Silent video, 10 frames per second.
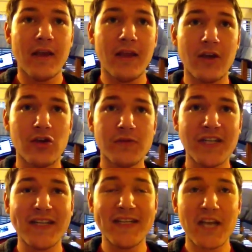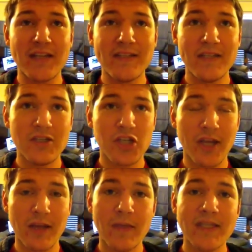et comme j'ai déjà dit,
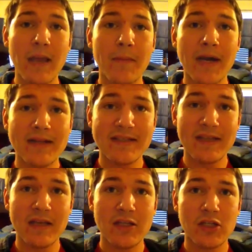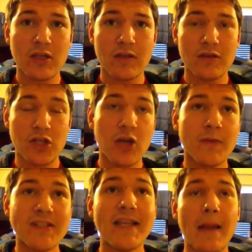j'ai commencé l'apprentissage, j'ai
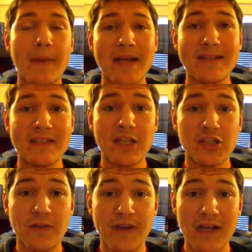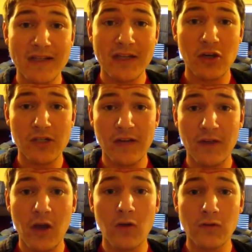commencé l'apprentissage de français quand
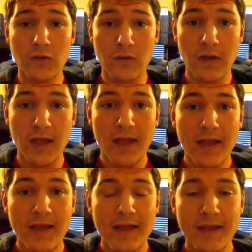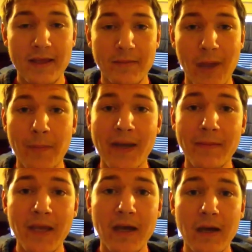j'avais 11 ans. Et ma
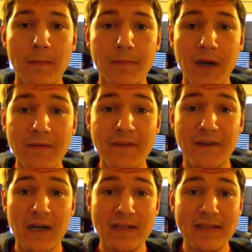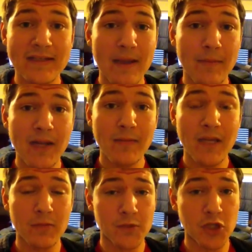première prof de français s'appelait
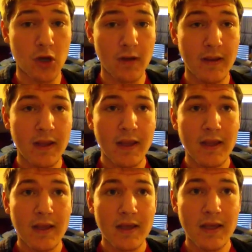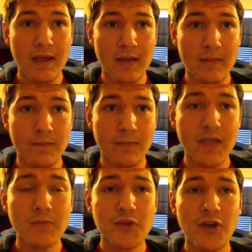Madame Shaw. Et
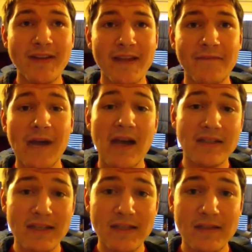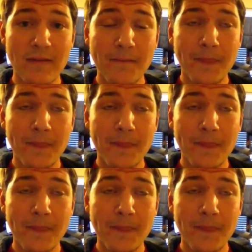Madame Shaw était française